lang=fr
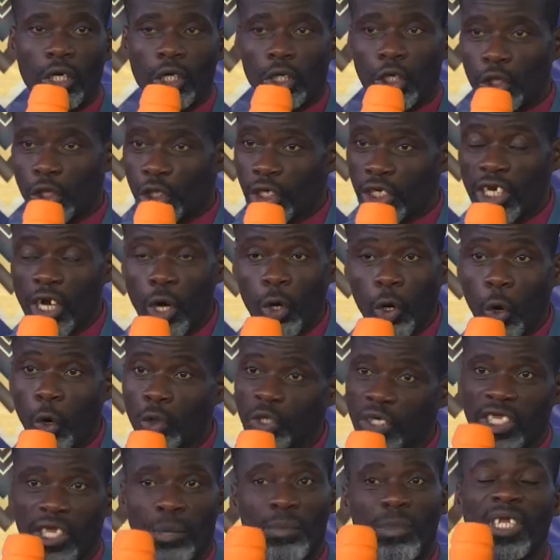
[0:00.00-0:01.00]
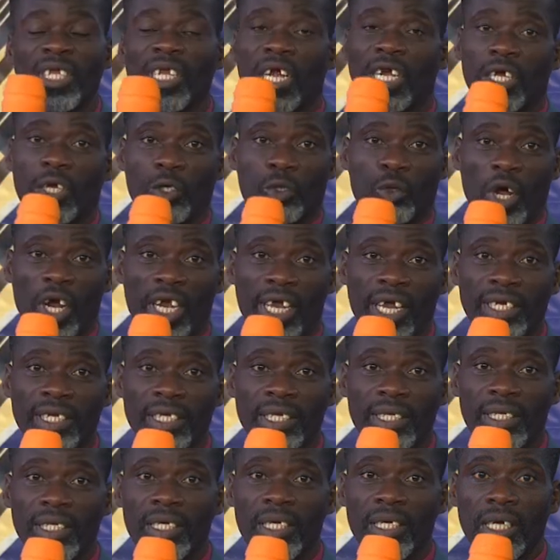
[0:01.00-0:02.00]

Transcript: J'étais constamment dans les toilettes,